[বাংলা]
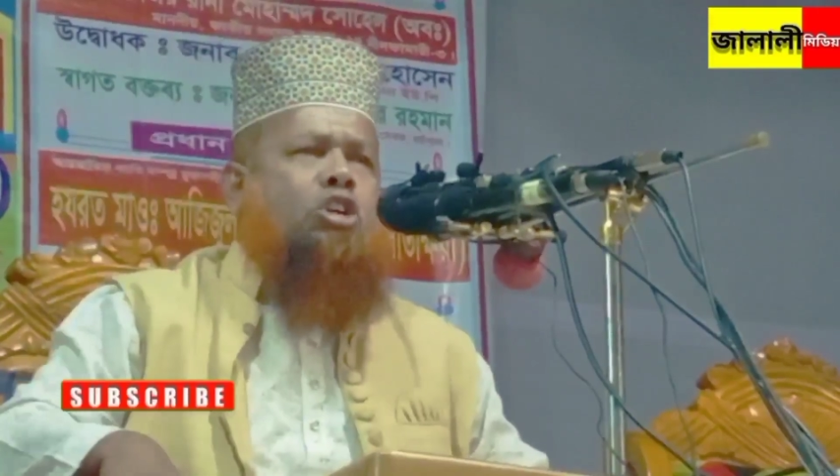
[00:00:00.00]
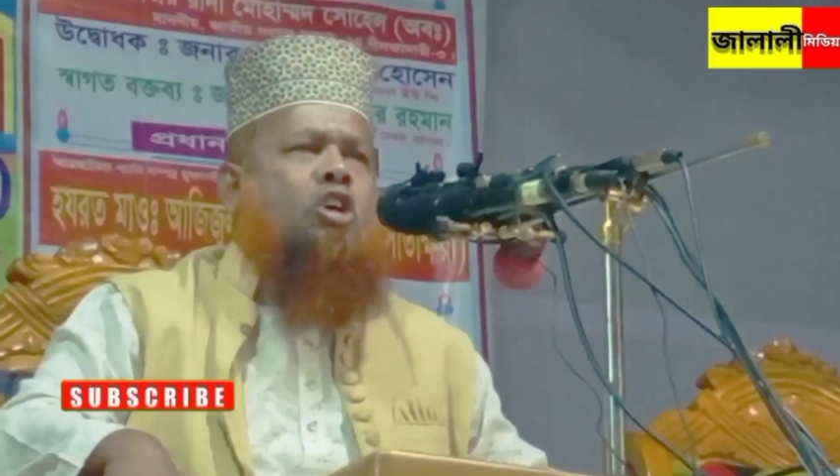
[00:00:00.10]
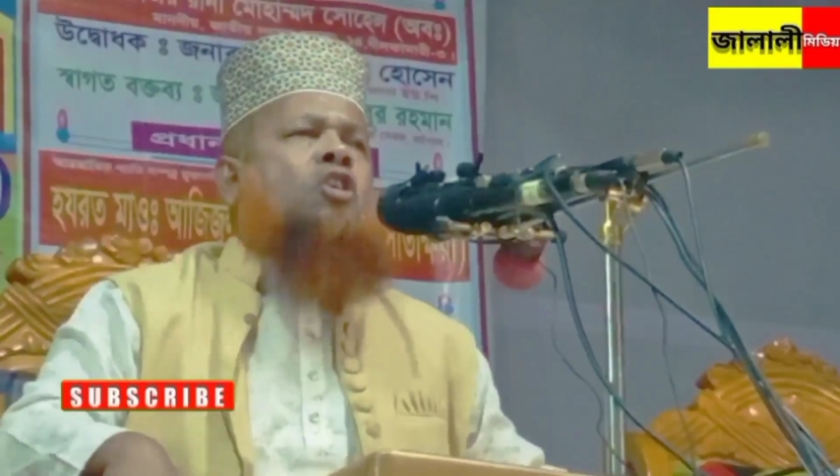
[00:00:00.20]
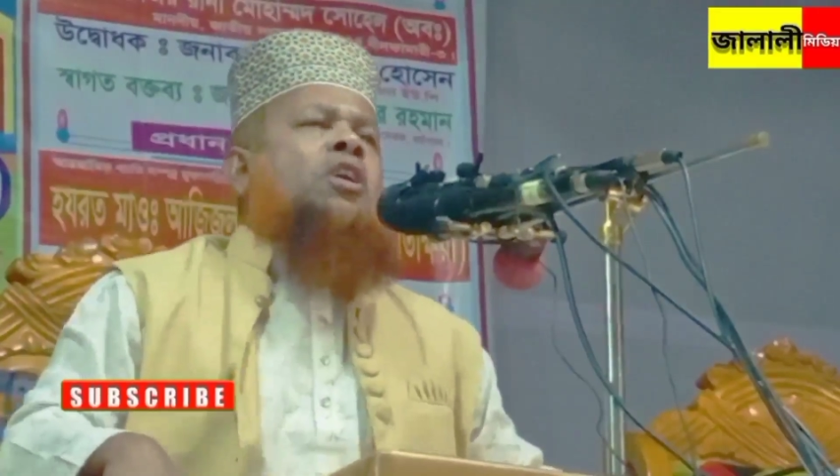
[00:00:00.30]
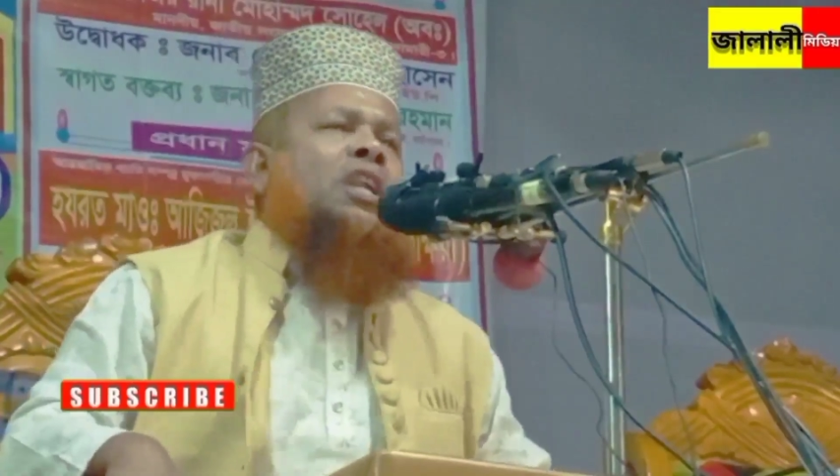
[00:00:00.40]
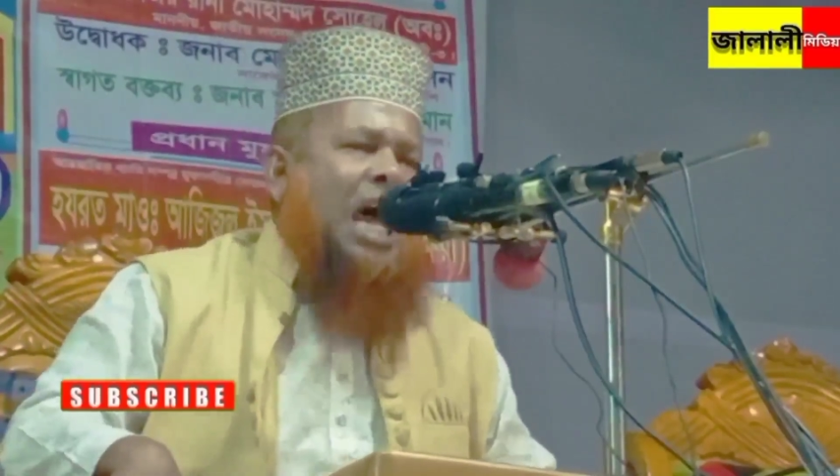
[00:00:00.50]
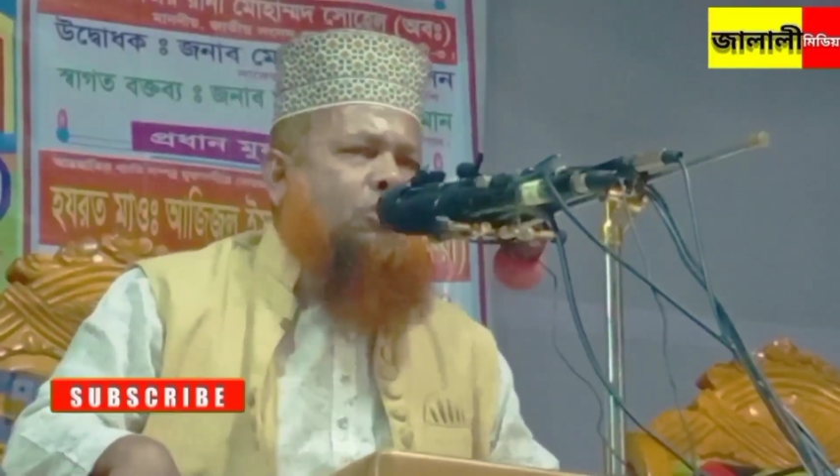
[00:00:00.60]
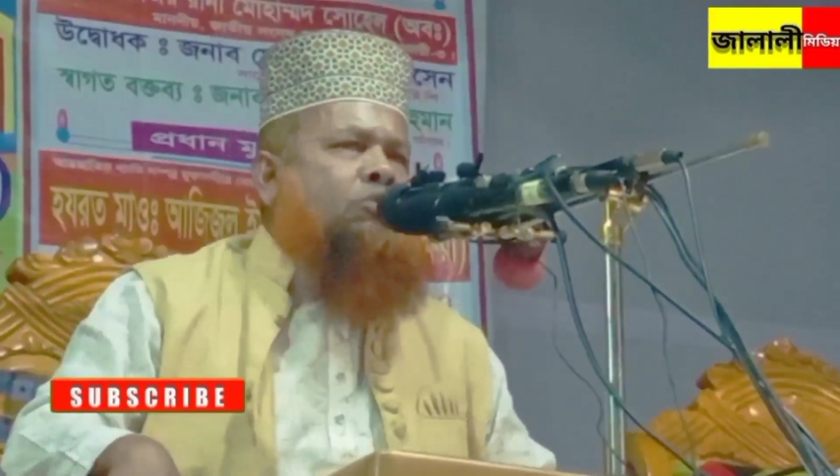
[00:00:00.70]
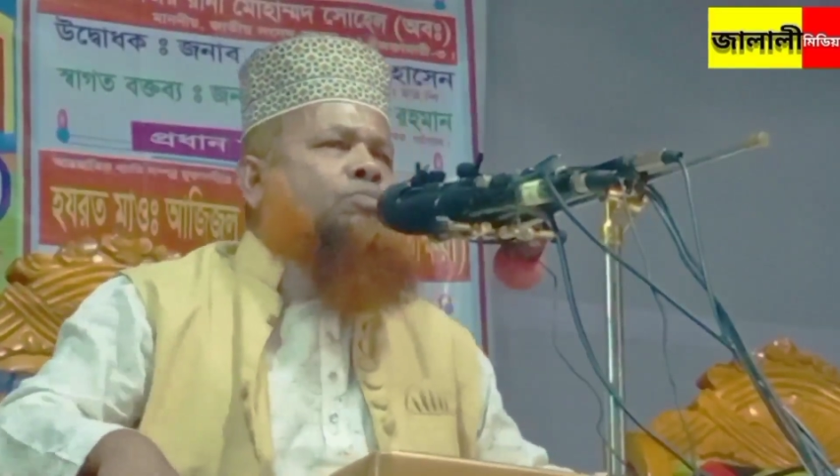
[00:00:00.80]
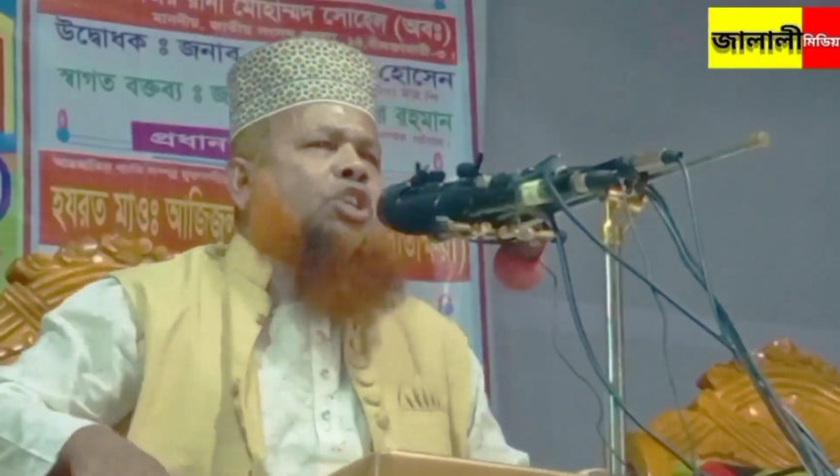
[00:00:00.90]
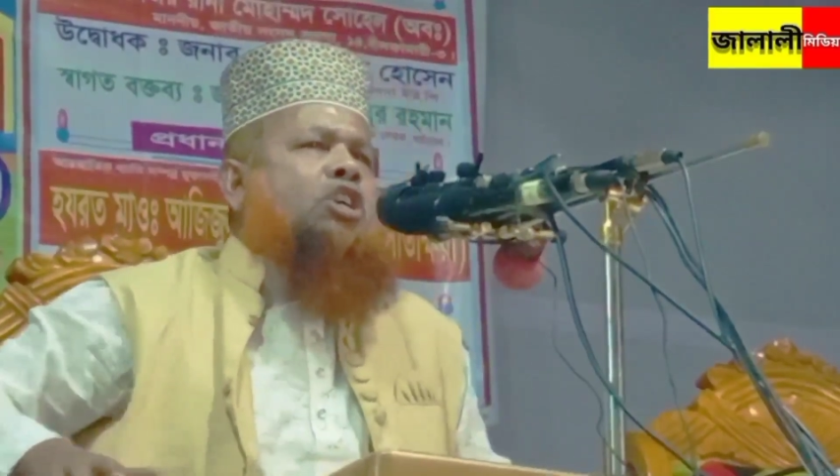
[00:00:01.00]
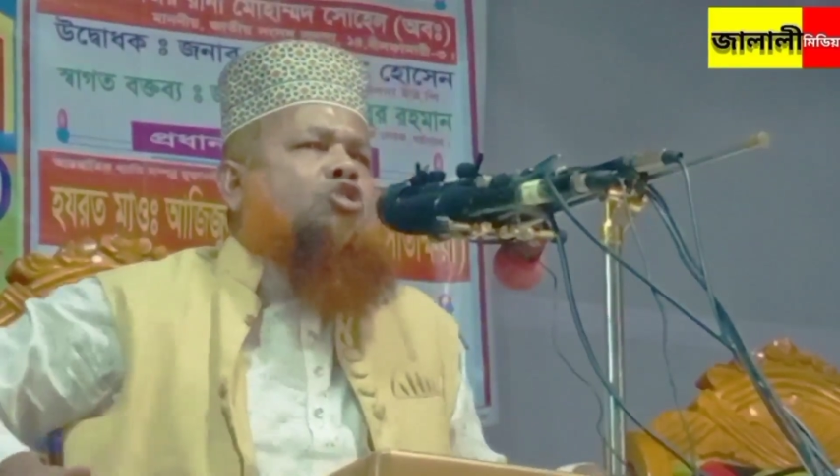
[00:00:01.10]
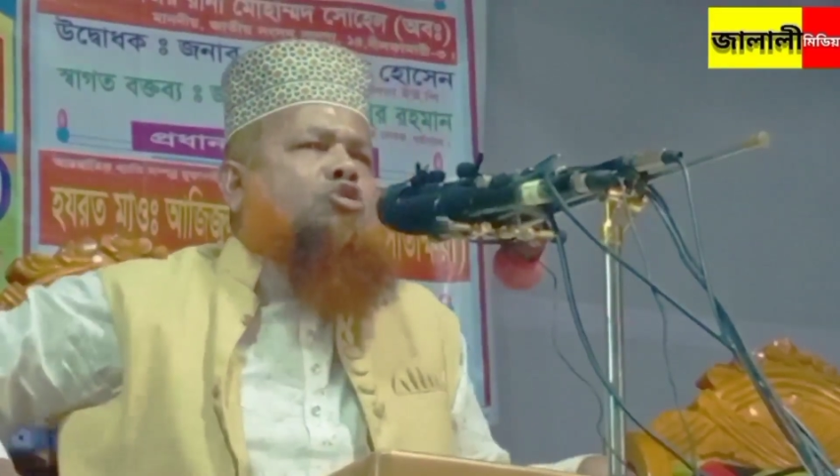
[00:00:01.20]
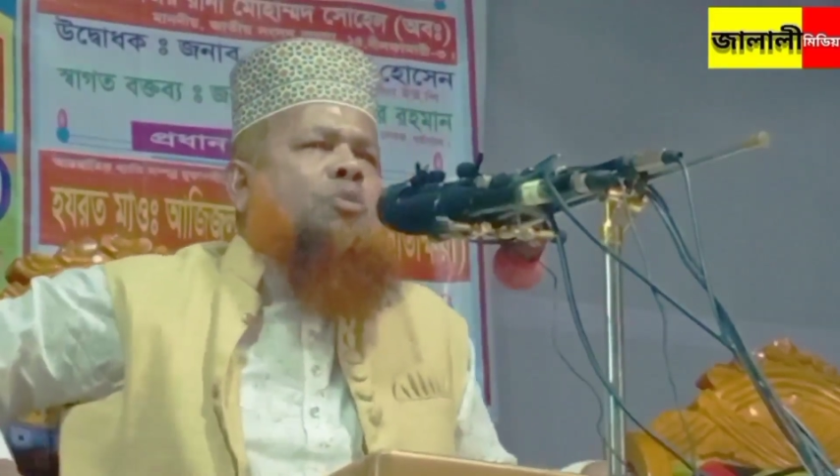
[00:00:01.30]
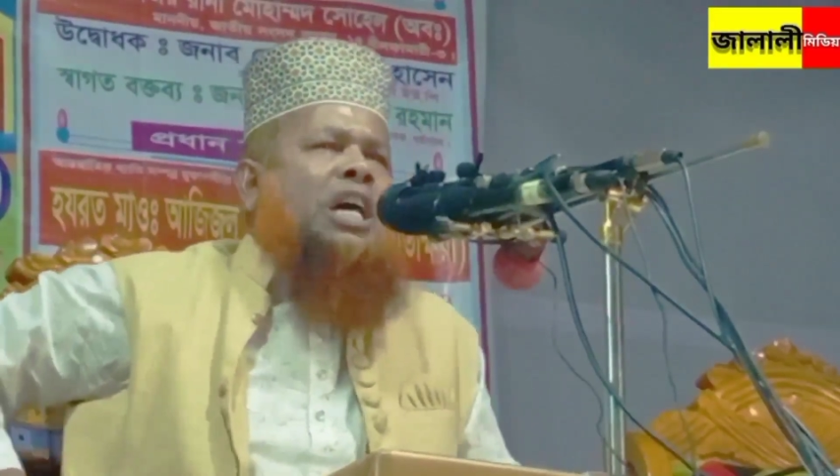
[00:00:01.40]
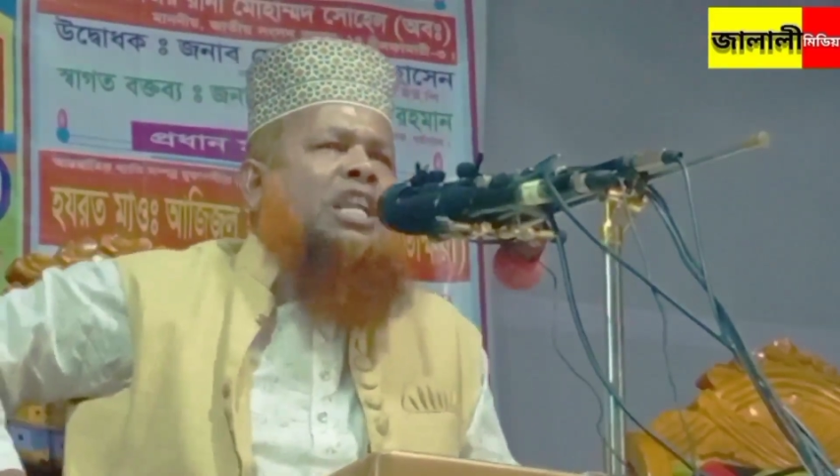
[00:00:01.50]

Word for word: তোমরা শোনো লাকুম দিন